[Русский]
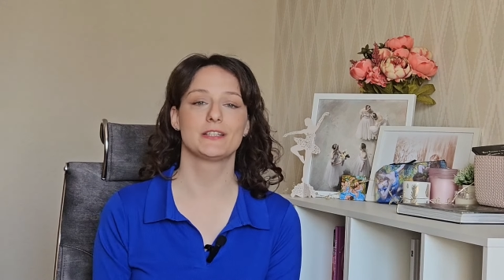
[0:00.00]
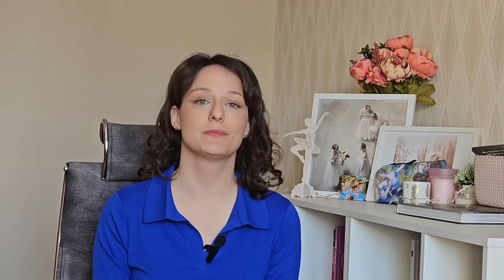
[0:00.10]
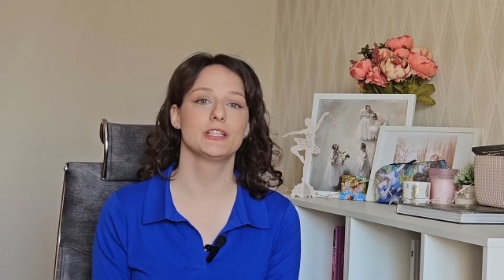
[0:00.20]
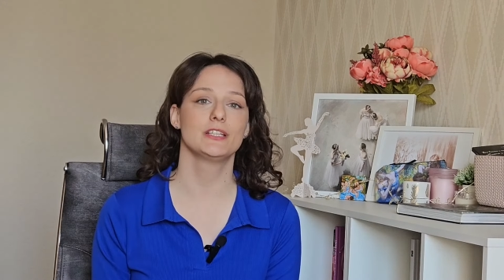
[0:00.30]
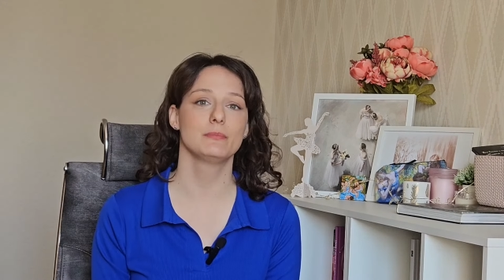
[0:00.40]

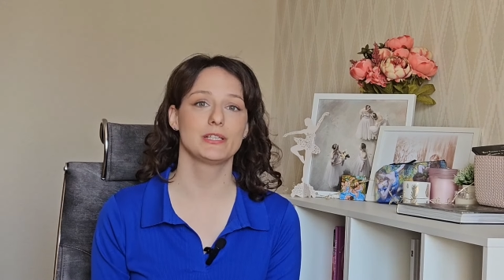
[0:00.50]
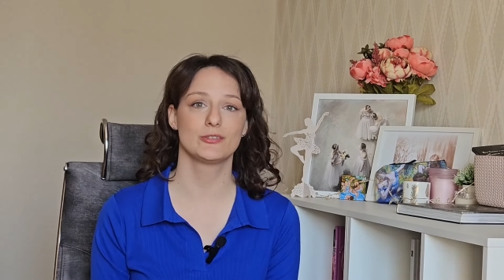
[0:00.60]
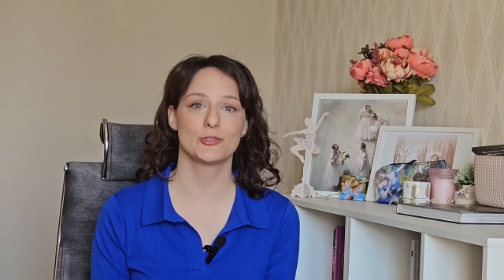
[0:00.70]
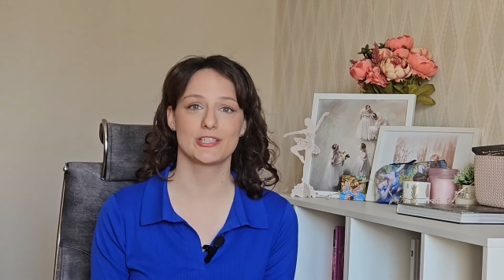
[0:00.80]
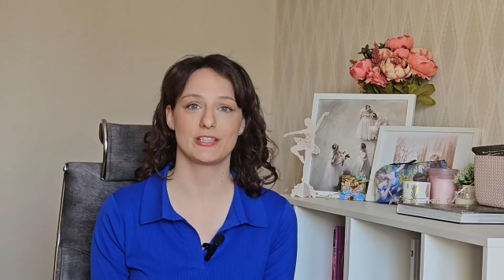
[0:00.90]
поэтому не
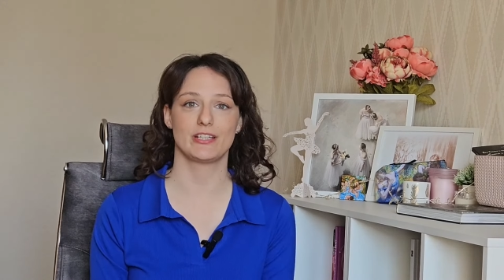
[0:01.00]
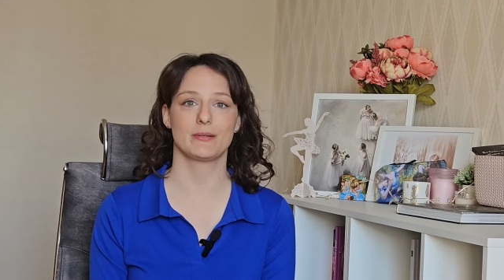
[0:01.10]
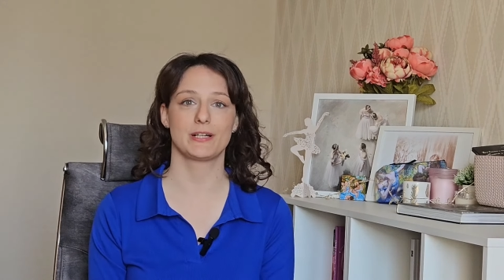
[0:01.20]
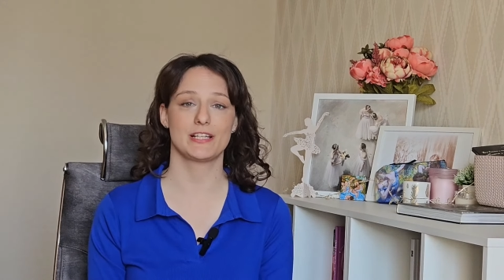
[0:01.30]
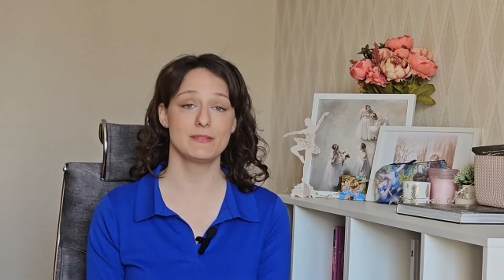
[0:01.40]
имел острой
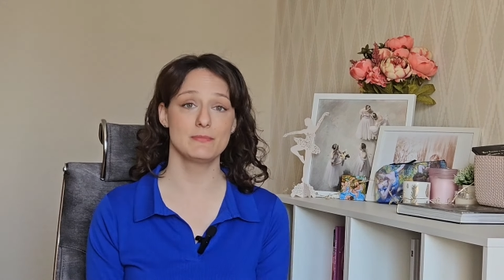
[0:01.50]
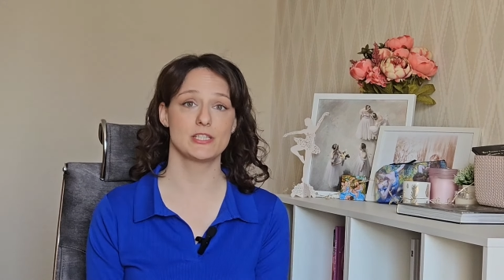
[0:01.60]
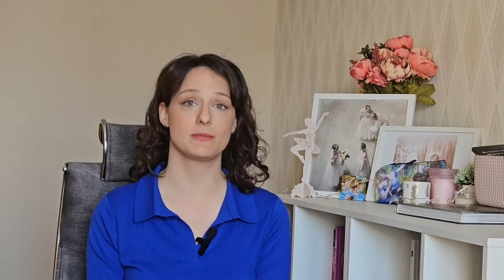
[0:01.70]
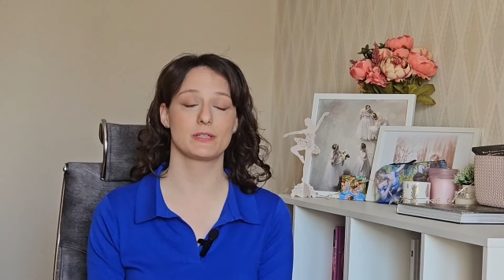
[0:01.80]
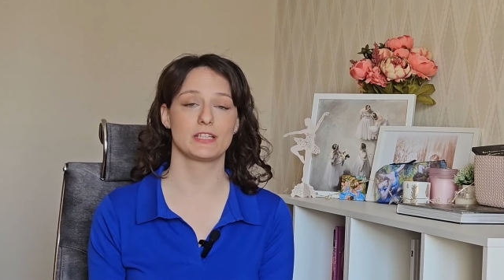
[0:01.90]

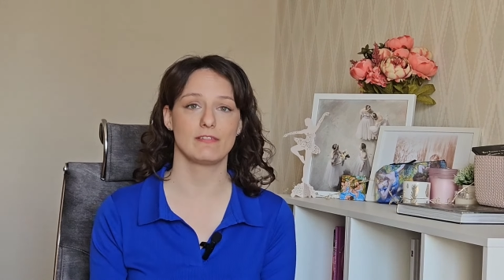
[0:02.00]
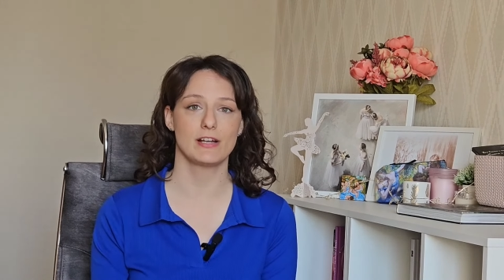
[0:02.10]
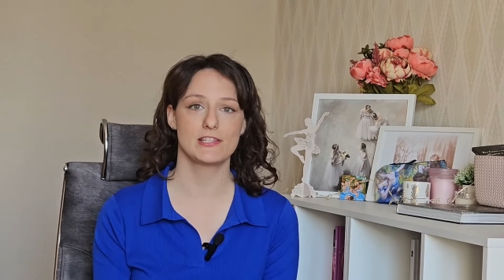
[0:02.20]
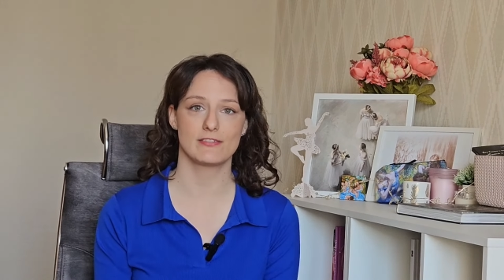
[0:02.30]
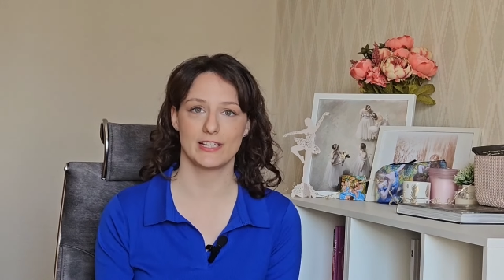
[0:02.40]
необходимости
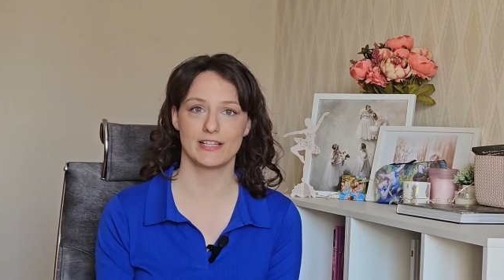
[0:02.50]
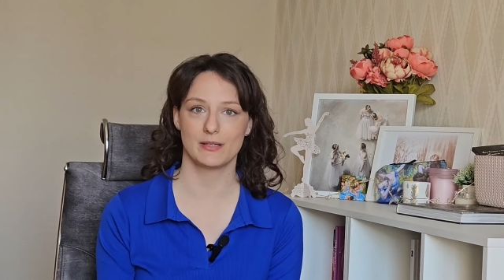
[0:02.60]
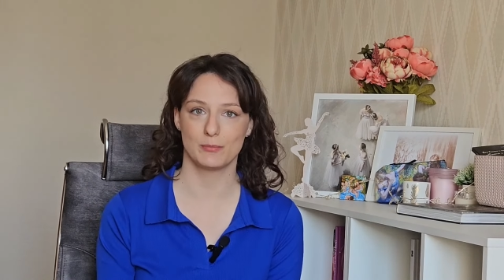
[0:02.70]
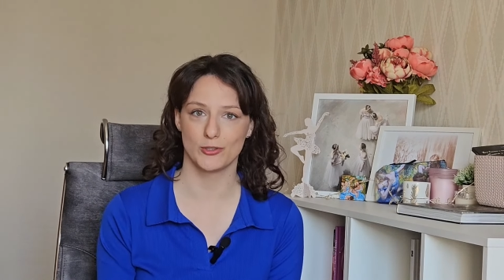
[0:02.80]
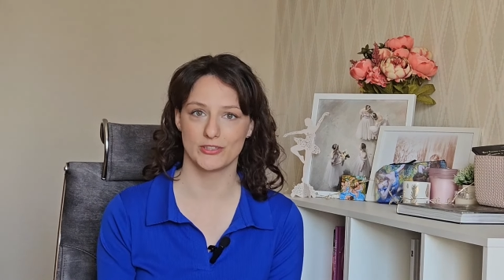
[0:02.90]
продавать свои
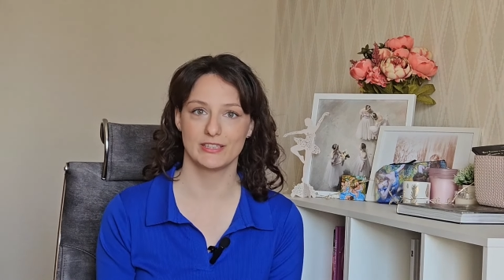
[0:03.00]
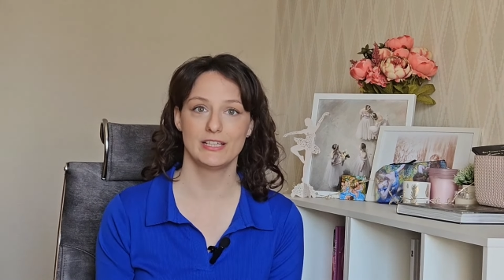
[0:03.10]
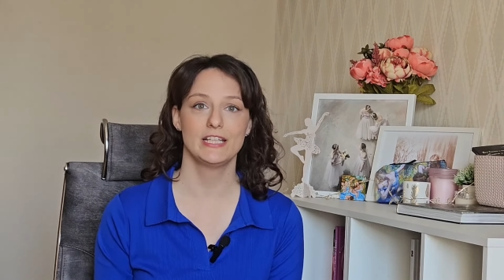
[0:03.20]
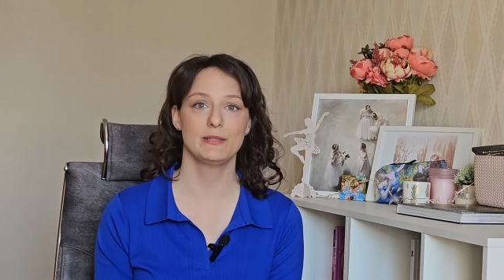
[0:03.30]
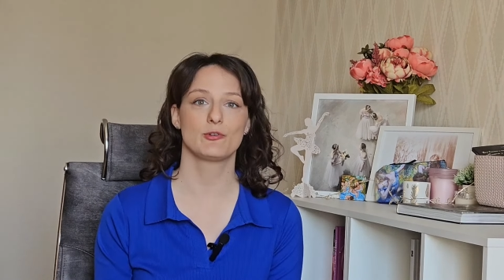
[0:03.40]
работы
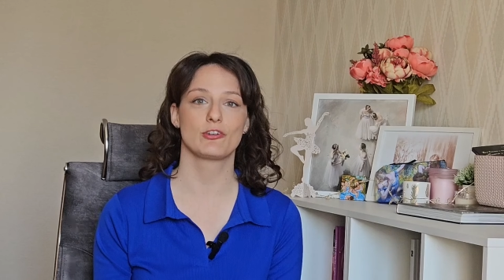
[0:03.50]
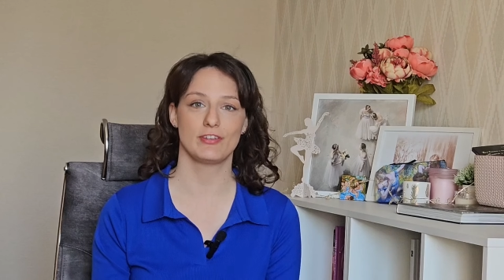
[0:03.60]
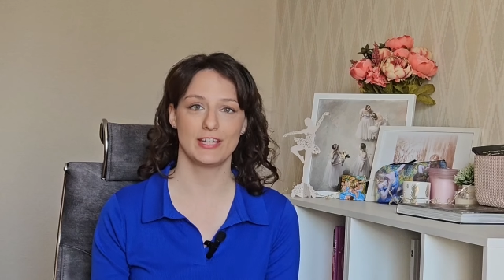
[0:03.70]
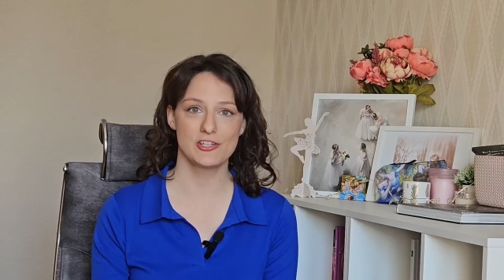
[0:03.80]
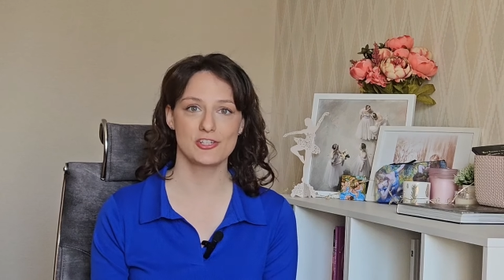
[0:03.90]
и мог
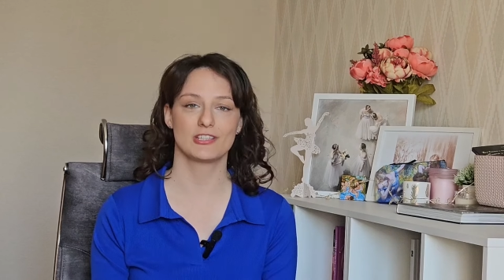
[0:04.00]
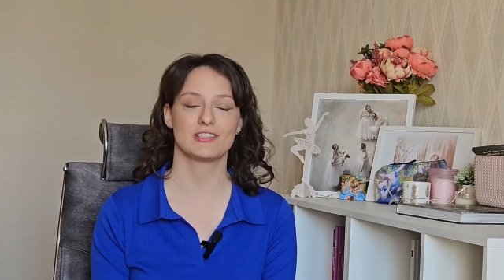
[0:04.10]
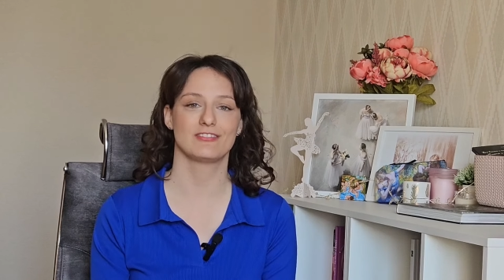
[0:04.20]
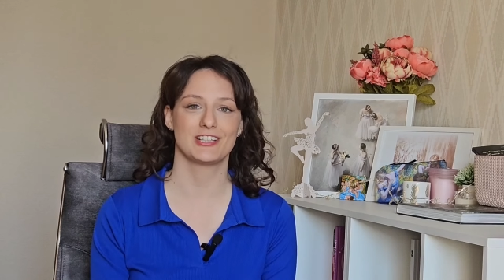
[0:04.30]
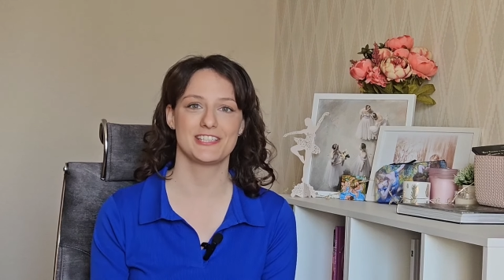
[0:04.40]

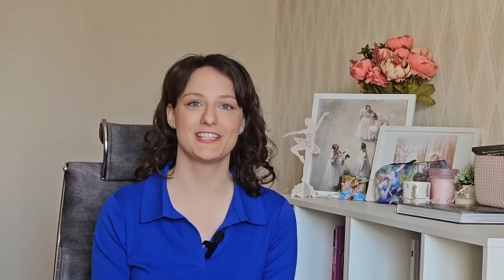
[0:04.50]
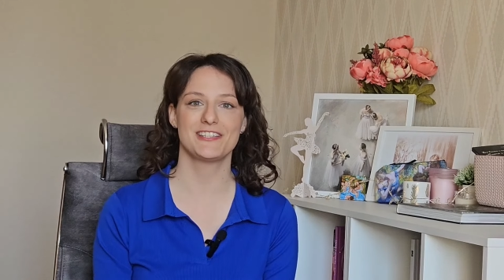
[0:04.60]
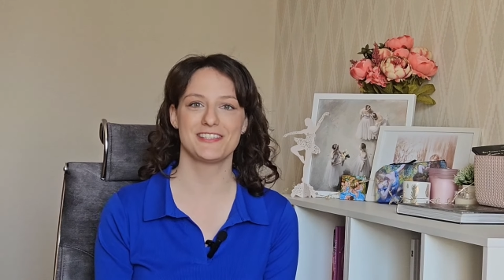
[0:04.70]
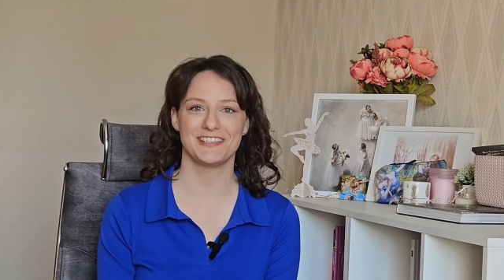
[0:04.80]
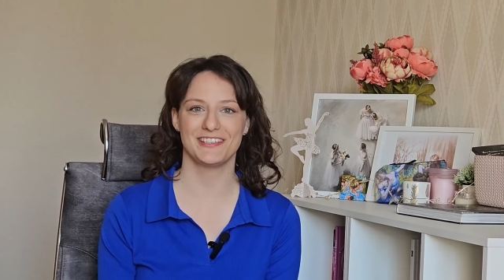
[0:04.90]
вечно
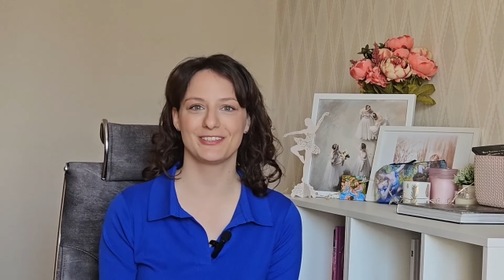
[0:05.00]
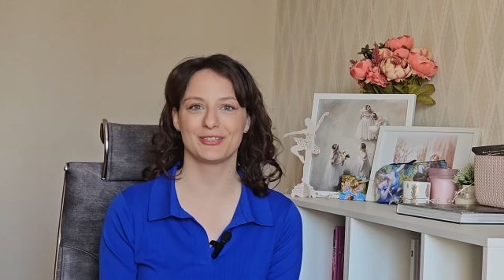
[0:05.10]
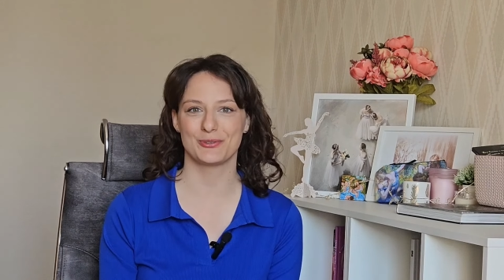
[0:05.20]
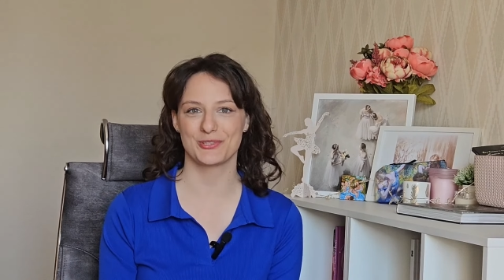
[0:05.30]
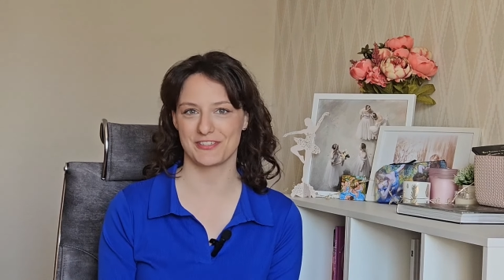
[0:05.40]
доводить
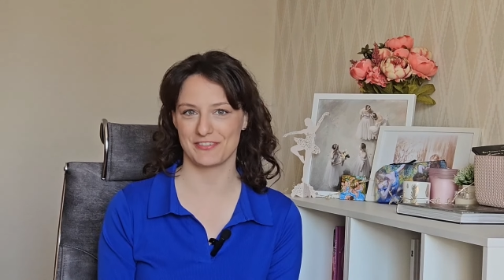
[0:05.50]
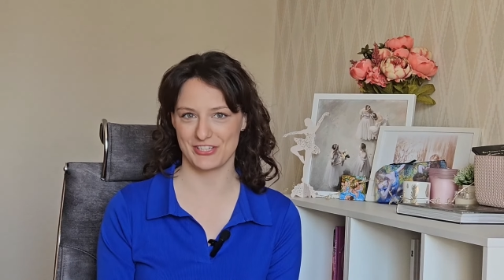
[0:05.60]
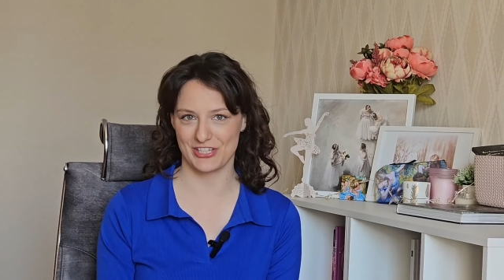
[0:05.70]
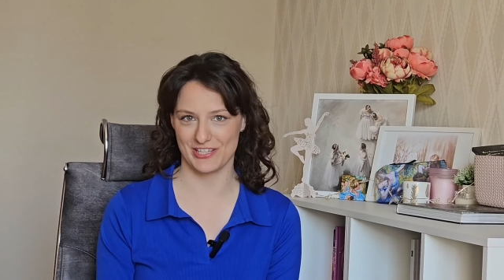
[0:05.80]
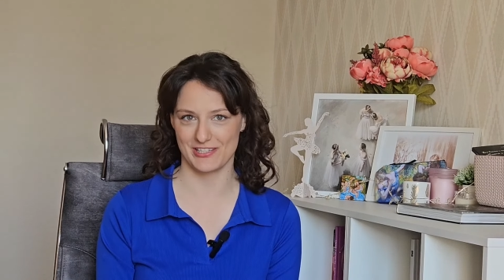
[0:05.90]
их до
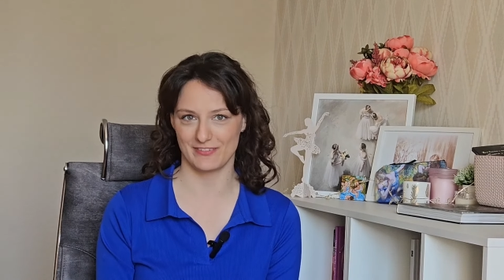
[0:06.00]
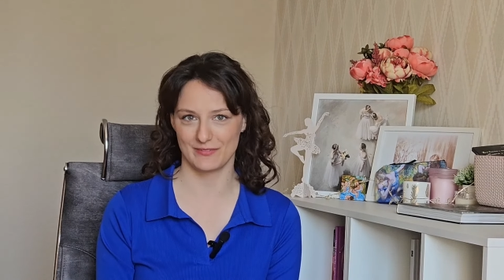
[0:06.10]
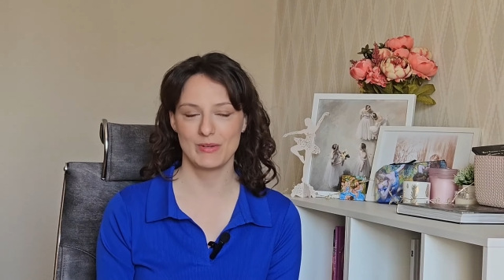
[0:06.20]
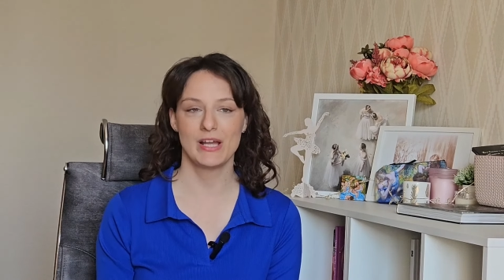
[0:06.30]
совершенства.